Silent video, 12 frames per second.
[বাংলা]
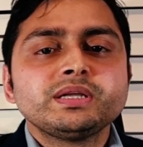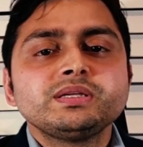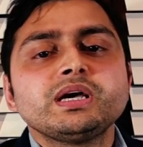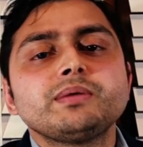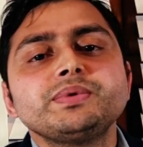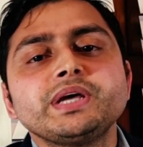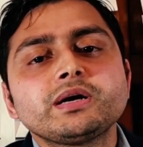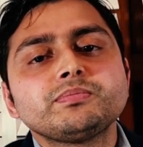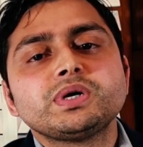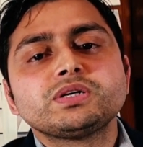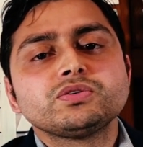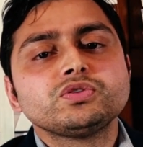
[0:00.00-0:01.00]
যে আপনি এক
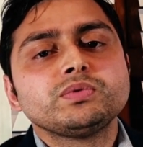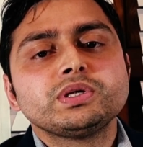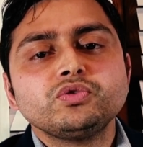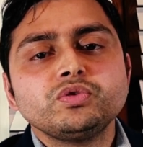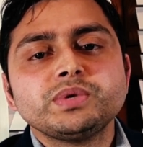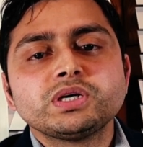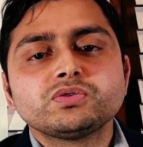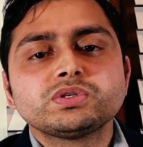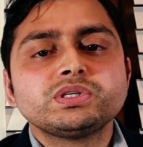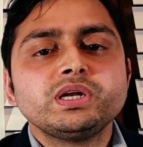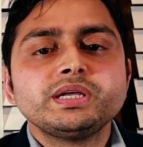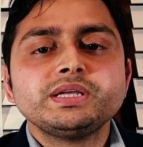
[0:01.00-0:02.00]
মাস অথবা দুই মাস
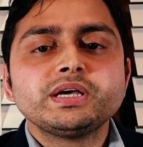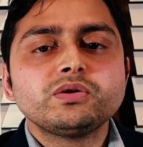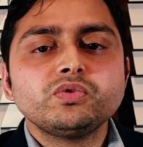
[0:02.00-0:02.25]
অস্ট্রেলিয়া যে